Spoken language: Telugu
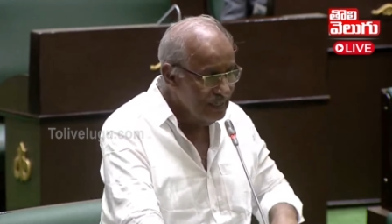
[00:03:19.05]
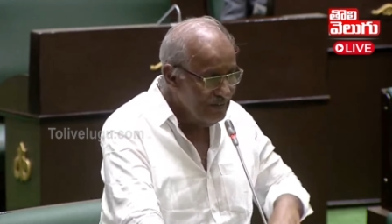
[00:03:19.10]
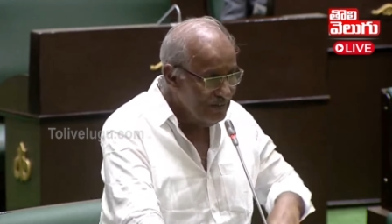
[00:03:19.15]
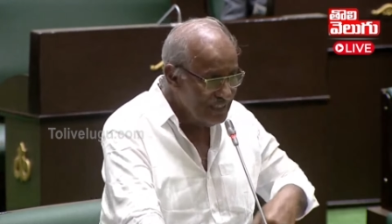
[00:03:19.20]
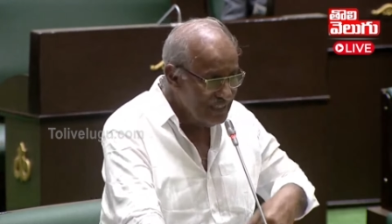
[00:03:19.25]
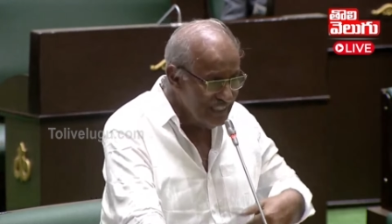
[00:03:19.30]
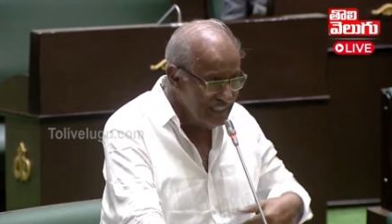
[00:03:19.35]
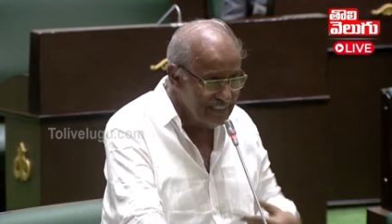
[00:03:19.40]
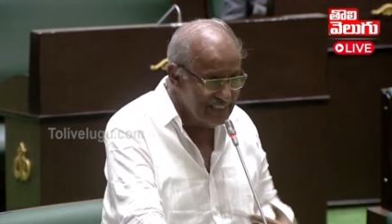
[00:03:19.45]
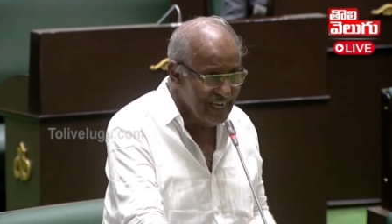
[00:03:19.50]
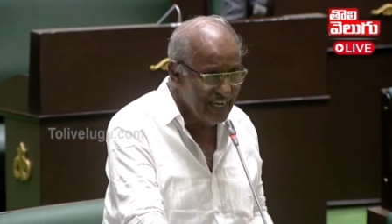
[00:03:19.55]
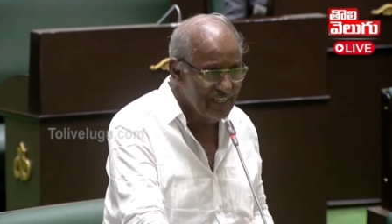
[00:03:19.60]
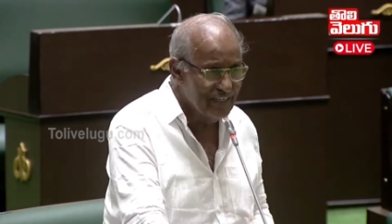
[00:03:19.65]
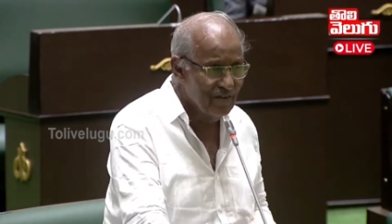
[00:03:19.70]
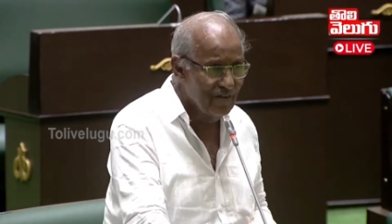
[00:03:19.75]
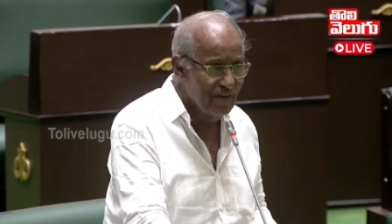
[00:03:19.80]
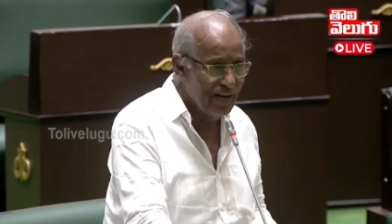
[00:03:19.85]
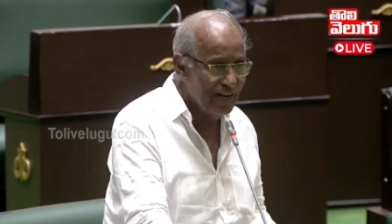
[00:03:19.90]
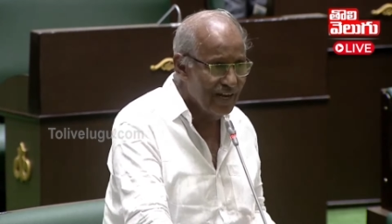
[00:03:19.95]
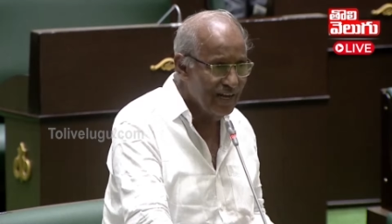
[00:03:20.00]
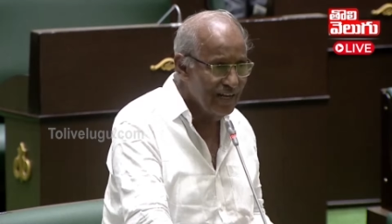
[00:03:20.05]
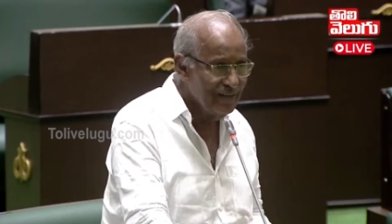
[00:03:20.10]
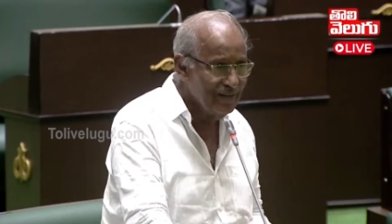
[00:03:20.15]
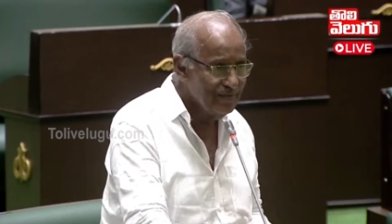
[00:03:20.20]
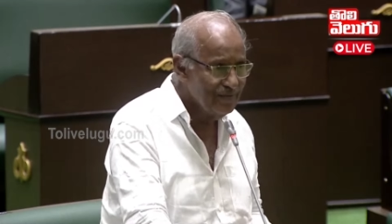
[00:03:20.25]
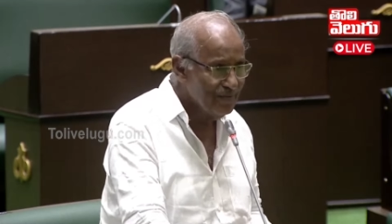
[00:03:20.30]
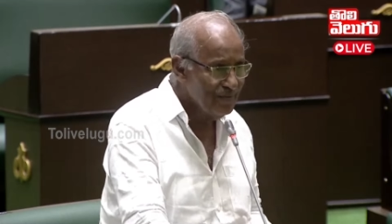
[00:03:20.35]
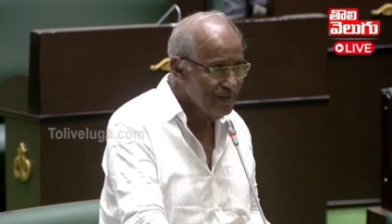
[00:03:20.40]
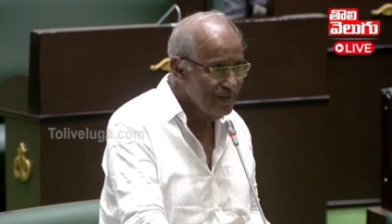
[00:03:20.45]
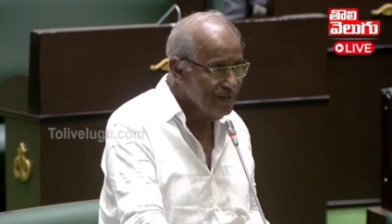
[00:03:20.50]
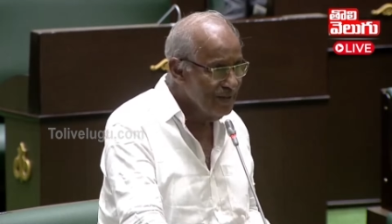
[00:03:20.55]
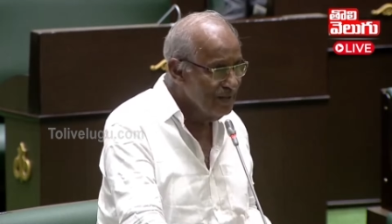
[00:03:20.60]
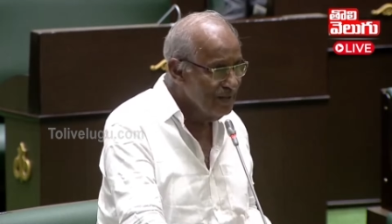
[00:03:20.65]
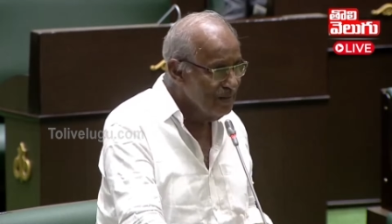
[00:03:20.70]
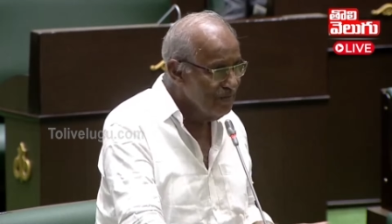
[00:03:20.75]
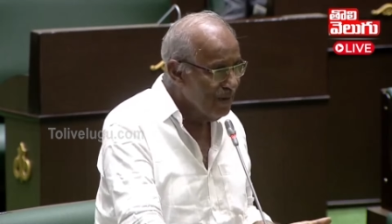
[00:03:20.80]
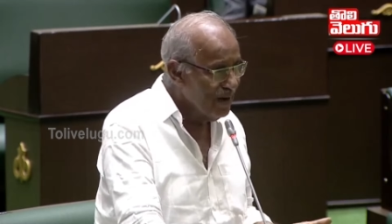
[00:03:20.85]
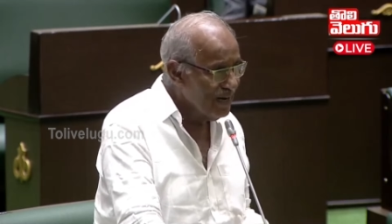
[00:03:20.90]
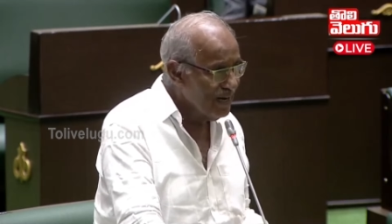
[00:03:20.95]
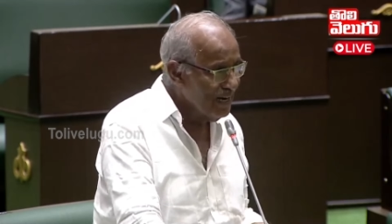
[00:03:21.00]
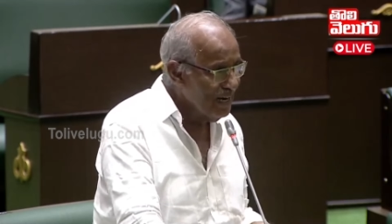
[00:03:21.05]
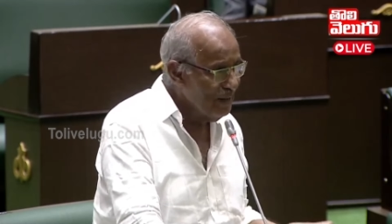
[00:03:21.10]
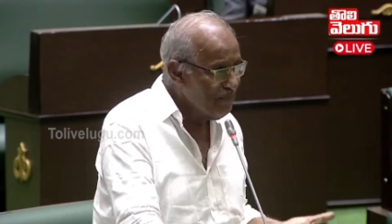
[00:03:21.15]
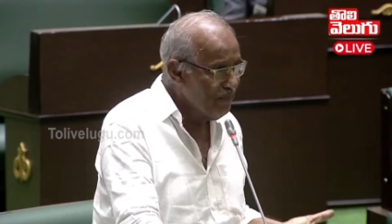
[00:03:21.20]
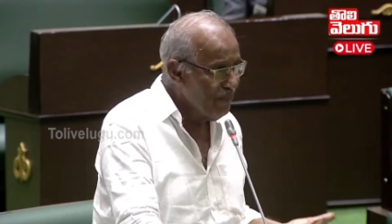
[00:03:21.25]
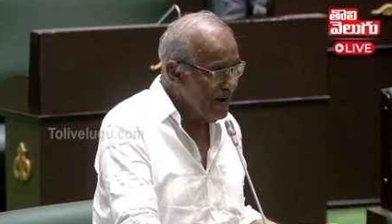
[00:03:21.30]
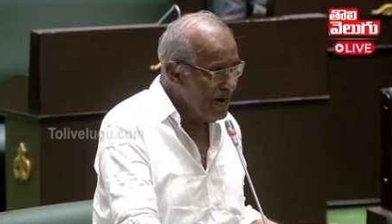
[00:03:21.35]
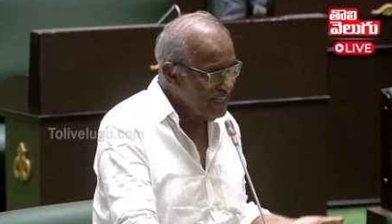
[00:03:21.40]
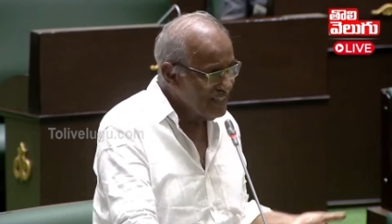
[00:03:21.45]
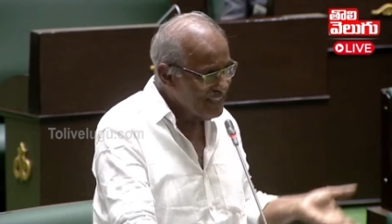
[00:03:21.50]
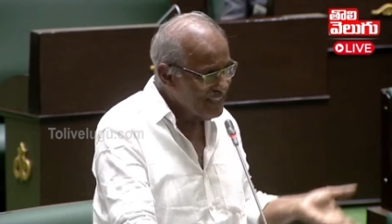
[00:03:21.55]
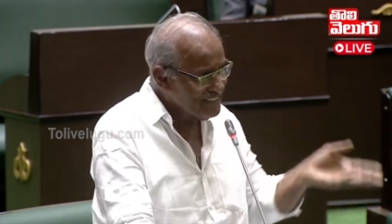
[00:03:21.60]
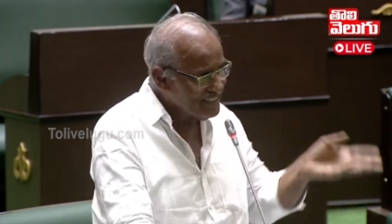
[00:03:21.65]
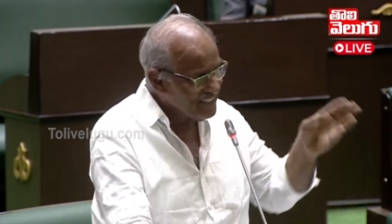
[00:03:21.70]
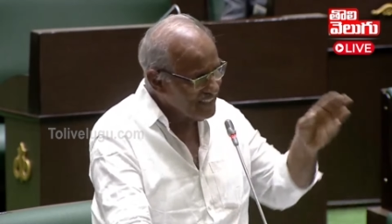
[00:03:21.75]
ఇవి తీసేయటం వలన మరలా పాత